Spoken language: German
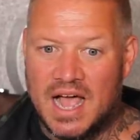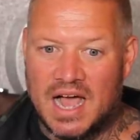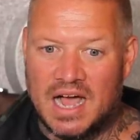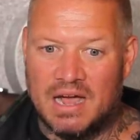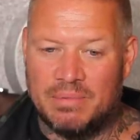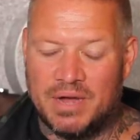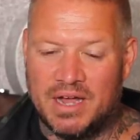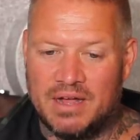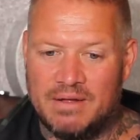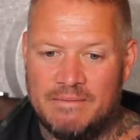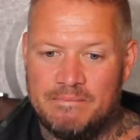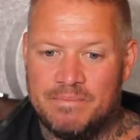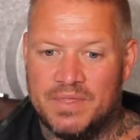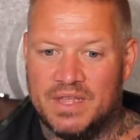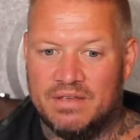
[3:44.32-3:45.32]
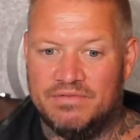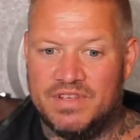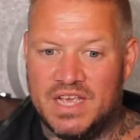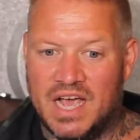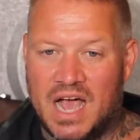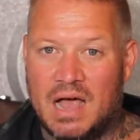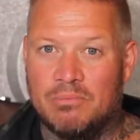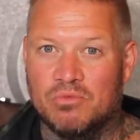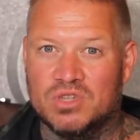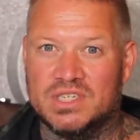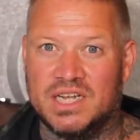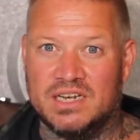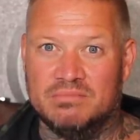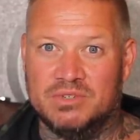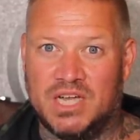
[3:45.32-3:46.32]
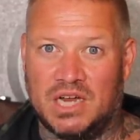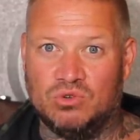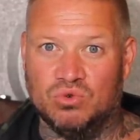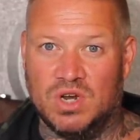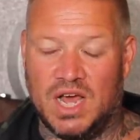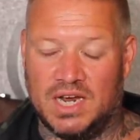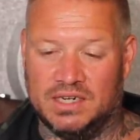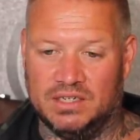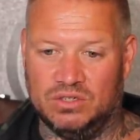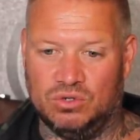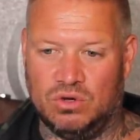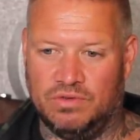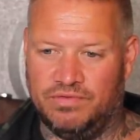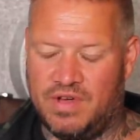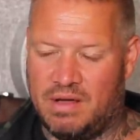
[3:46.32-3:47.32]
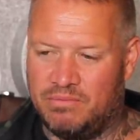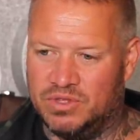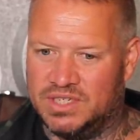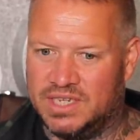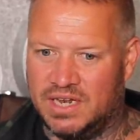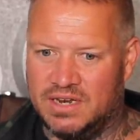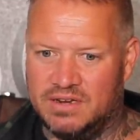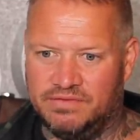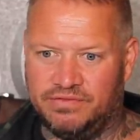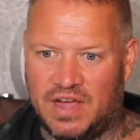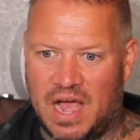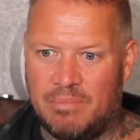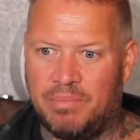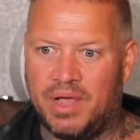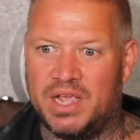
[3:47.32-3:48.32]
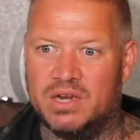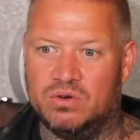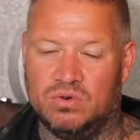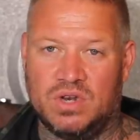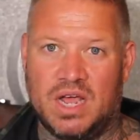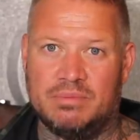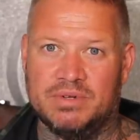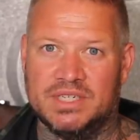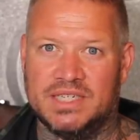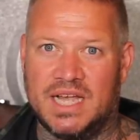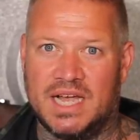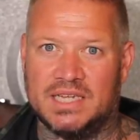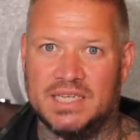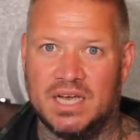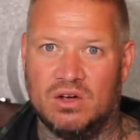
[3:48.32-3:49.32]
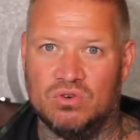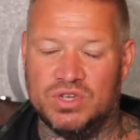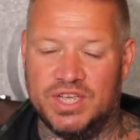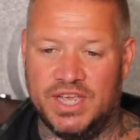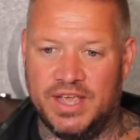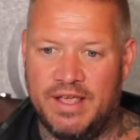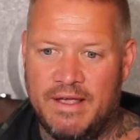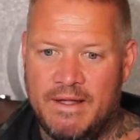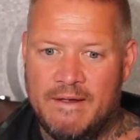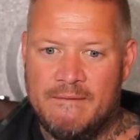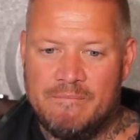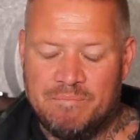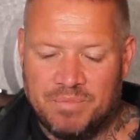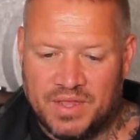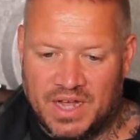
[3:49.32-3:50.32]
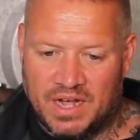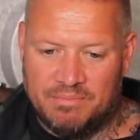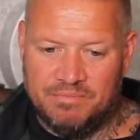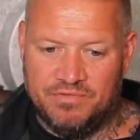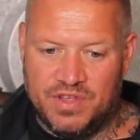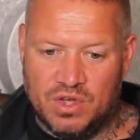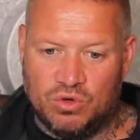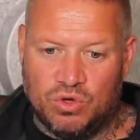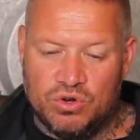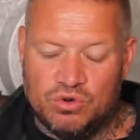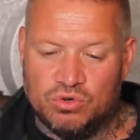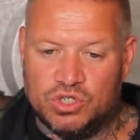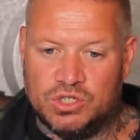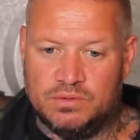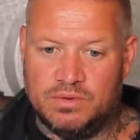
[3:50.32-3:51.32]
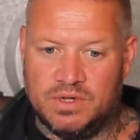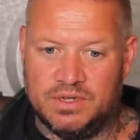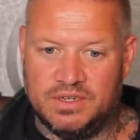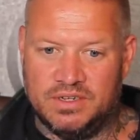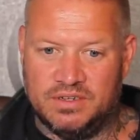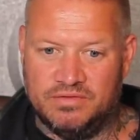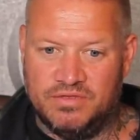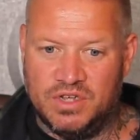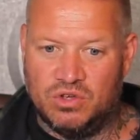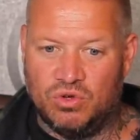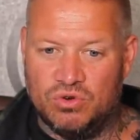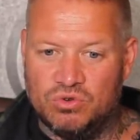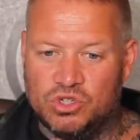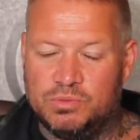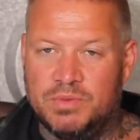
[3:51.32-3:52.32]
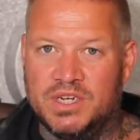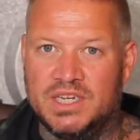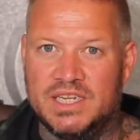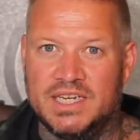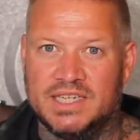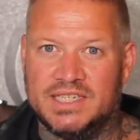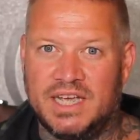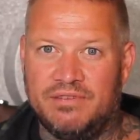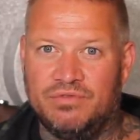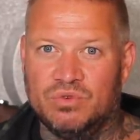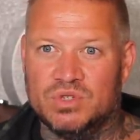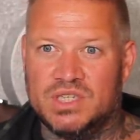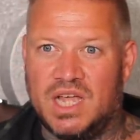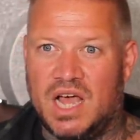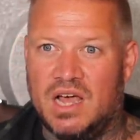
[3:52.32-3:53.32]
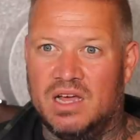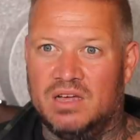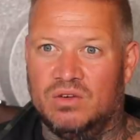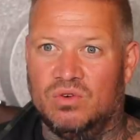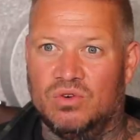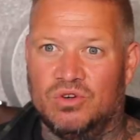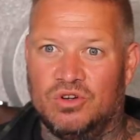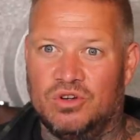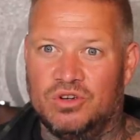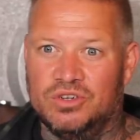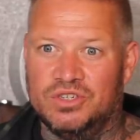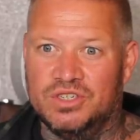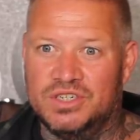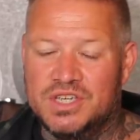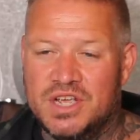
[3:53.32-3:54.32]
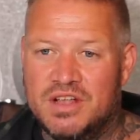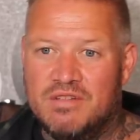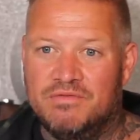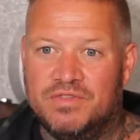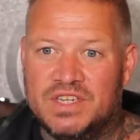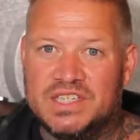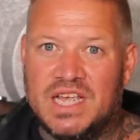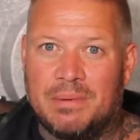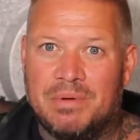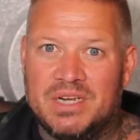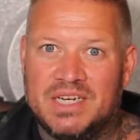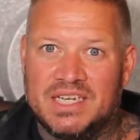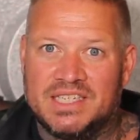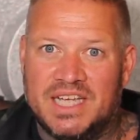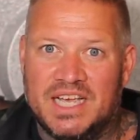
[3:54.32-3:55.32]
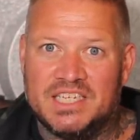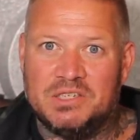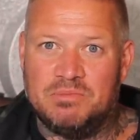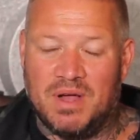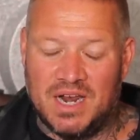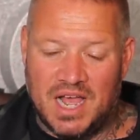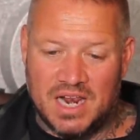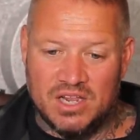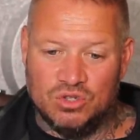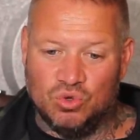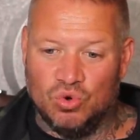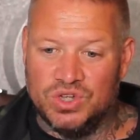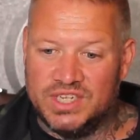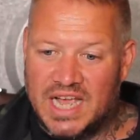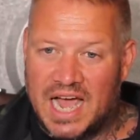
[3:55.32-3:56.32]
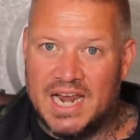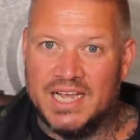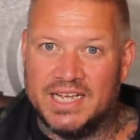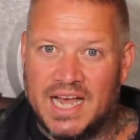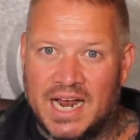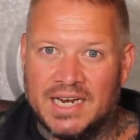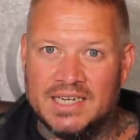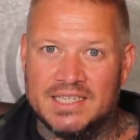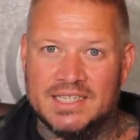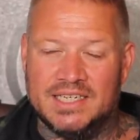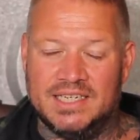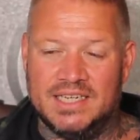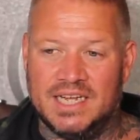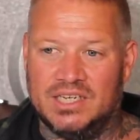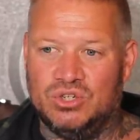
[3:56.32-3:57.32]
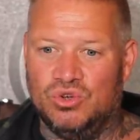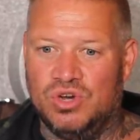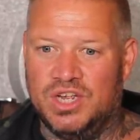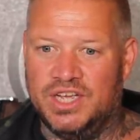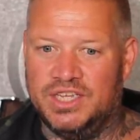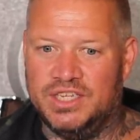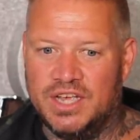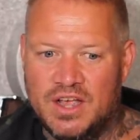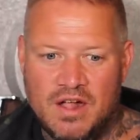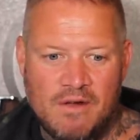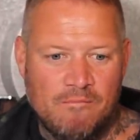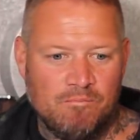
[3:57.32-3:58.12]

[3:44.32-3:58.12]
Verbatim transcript: aber wir haben uns dann im Tattoo-Laden getroffen, haben uns dann verabredet und haben gesagt, ja, okay, ähm, wir Gründungs- wir Gründungsmitglieder treffen uns da und wir sabbeln das erstmal alle durch. Alle kannten sich natürlich